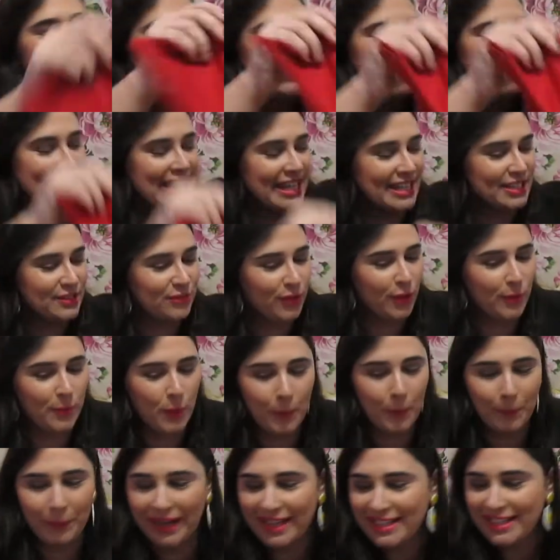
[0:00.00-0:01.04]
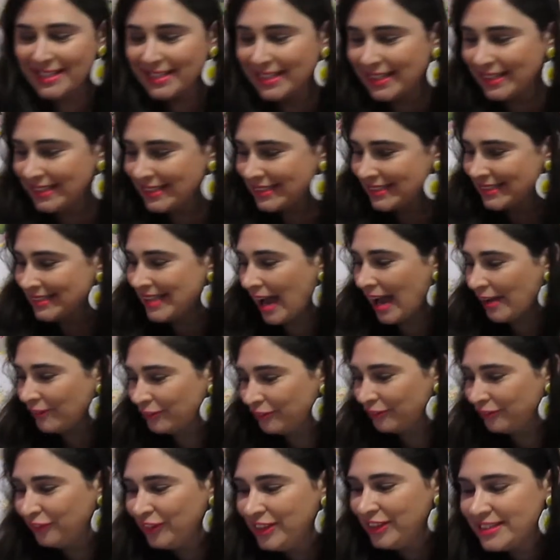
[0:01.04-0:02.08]
E esse foi meu press kit da
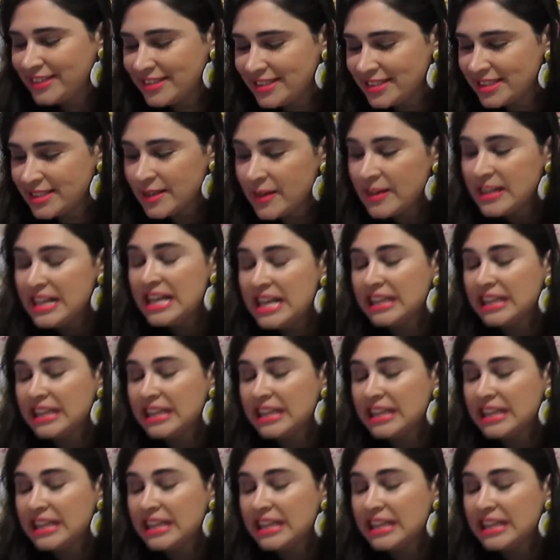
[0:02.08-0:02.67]
Vitz.